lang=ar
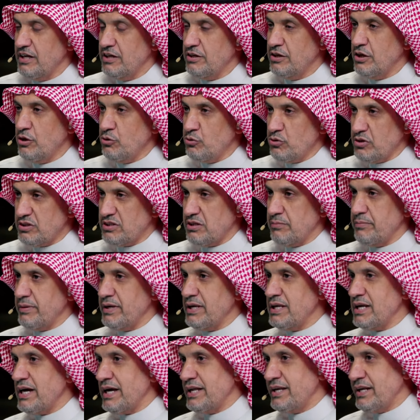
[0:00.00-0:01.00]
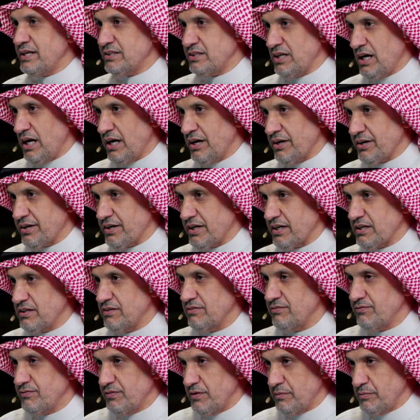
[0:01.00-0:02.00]
نحن نتمنى أن نتحرك
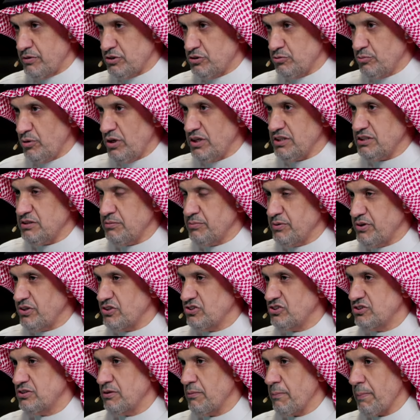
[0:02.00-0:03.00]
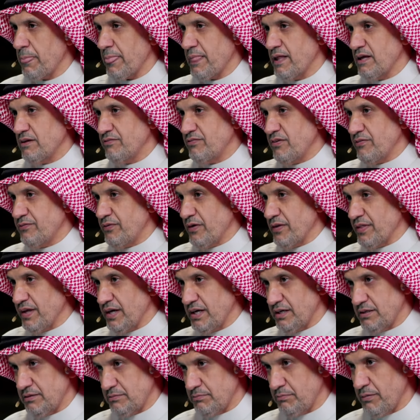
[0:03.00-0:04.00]
في مجموعة بريكس في
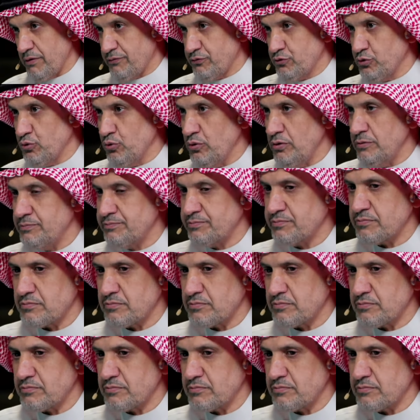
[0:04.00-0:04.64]
فضاء مفتوح